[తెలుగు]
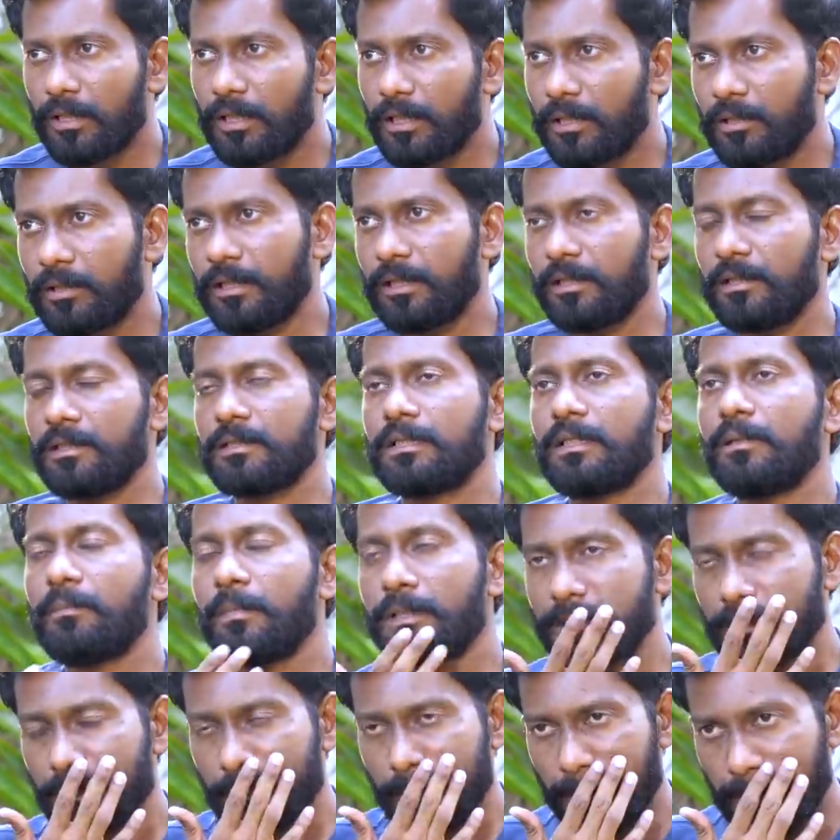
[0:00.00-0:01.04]
నేను సినిమా
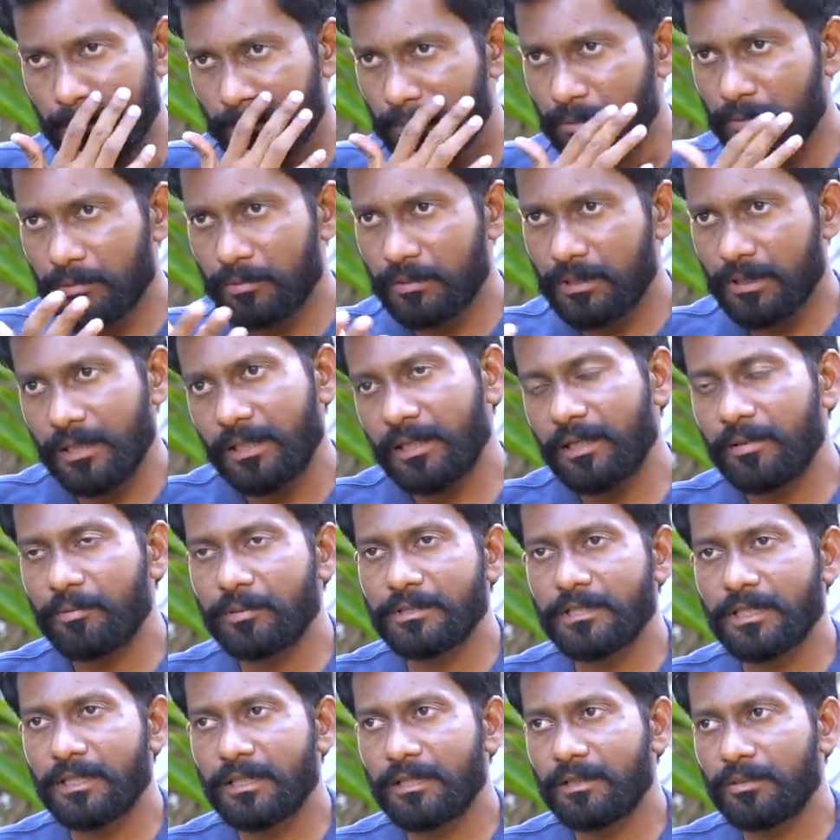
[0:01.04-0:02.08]
చేయలేదు నేను ఏమీ
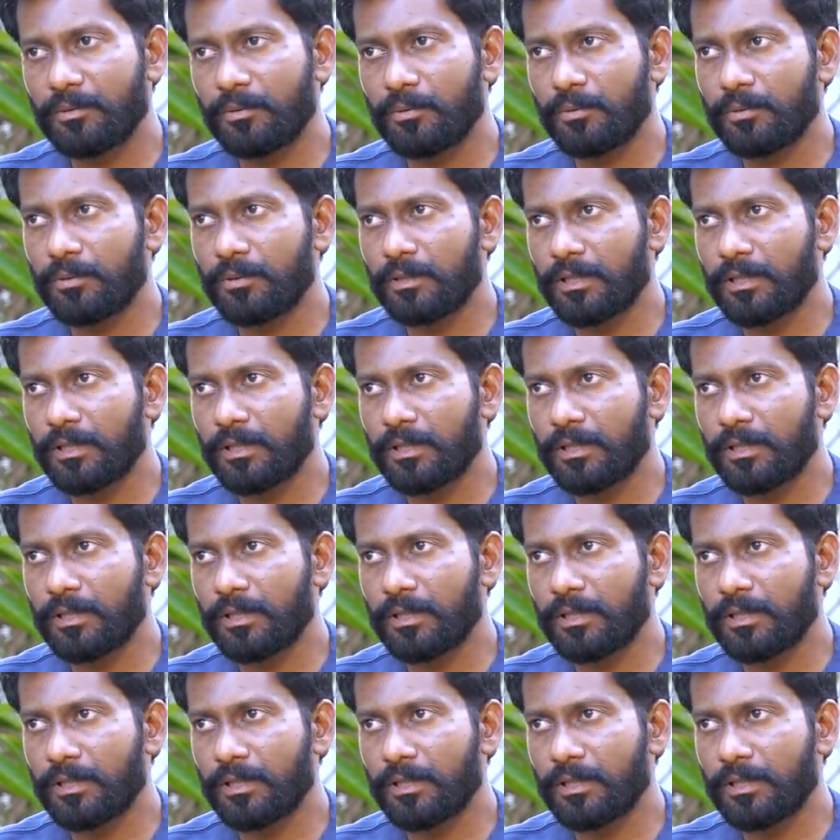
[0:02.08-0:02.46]
చేయలేదు